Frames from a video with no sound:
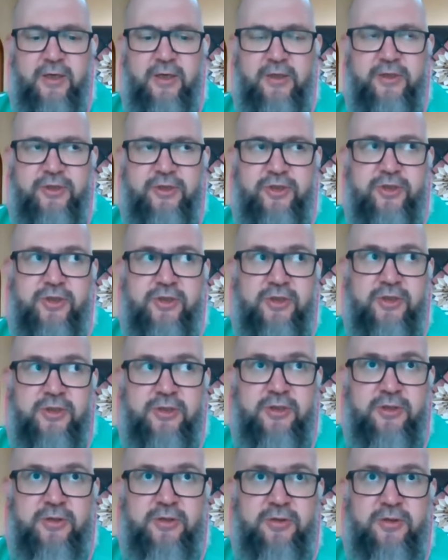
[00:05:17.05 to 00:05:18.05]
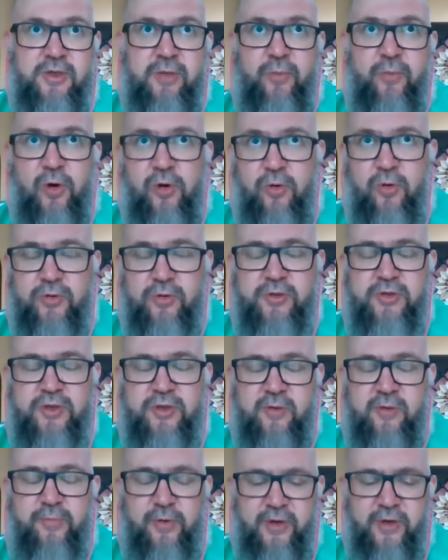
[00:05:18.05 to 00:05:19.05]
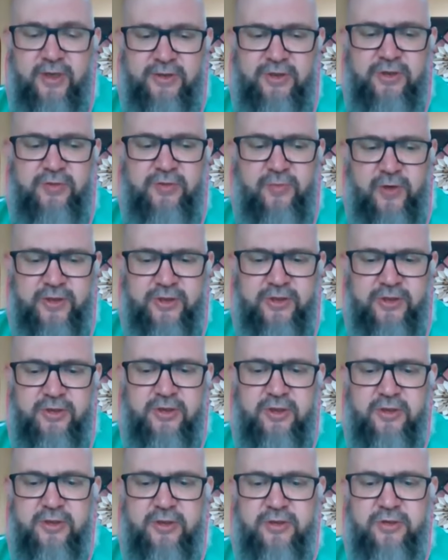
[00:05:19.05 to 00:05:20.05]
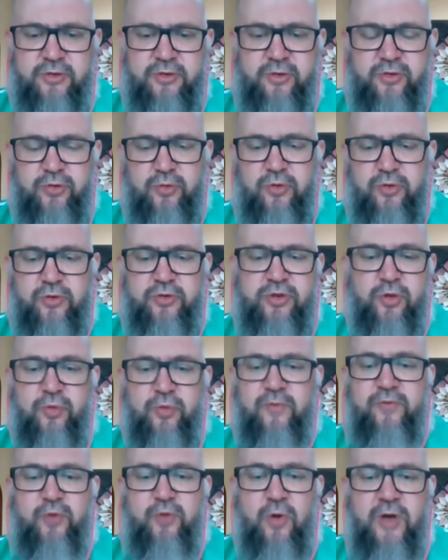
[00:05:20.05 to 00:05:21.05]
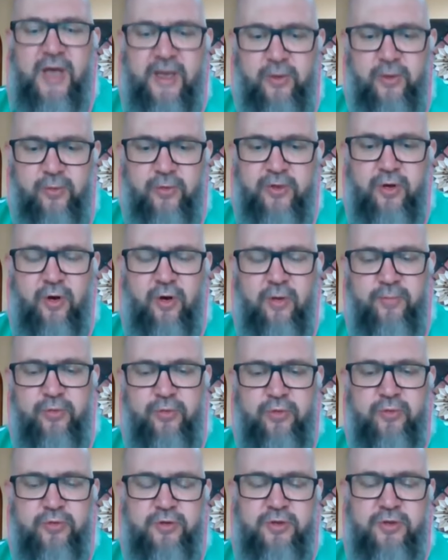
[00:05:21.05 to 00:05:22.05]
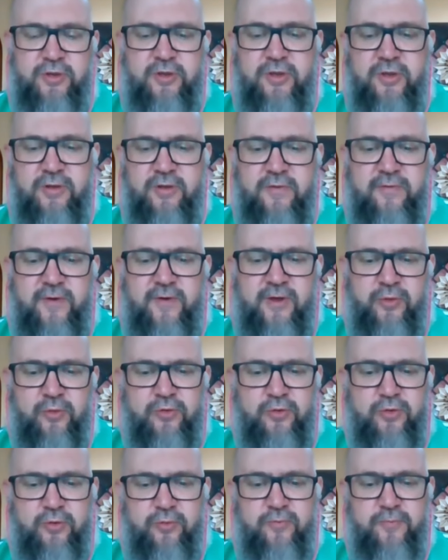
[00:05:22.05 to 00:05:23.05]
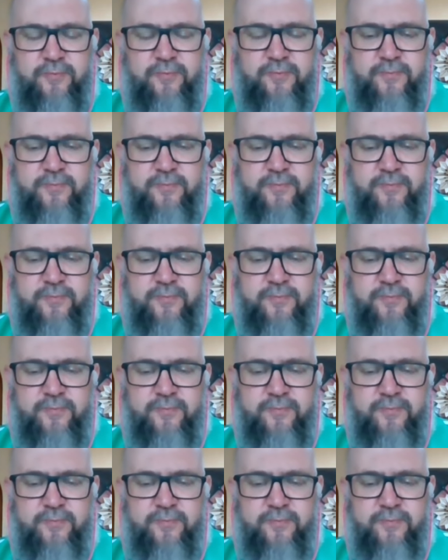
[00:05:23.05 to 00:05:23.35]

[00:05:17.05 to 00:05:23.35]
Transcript: i czy nie mogą oni sobie poradzić właśnie stosując równoległy obrót walutą?